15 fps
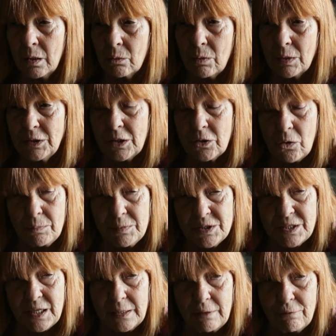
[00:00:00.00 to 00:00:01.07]
Quando
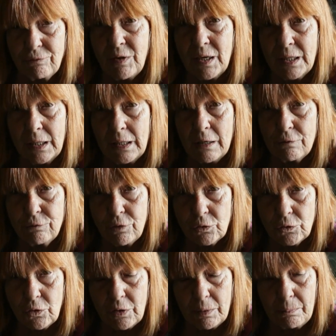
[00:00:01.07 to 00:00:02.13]
incominciai a fare la
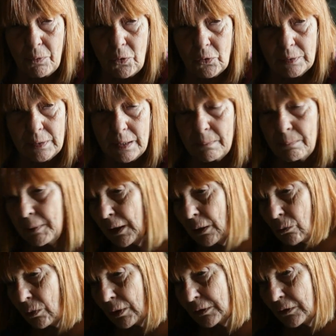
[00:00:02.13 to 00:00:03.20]
fotoreporter per
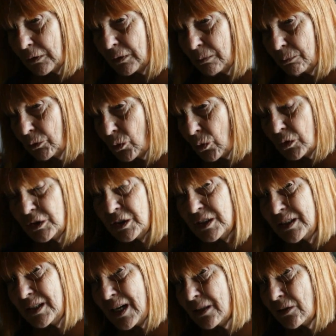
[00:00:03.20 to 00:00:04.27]
il
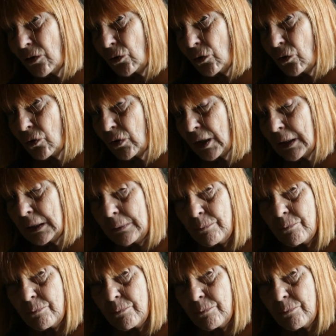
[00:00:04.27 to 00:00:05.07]
quotidiano L'Ora,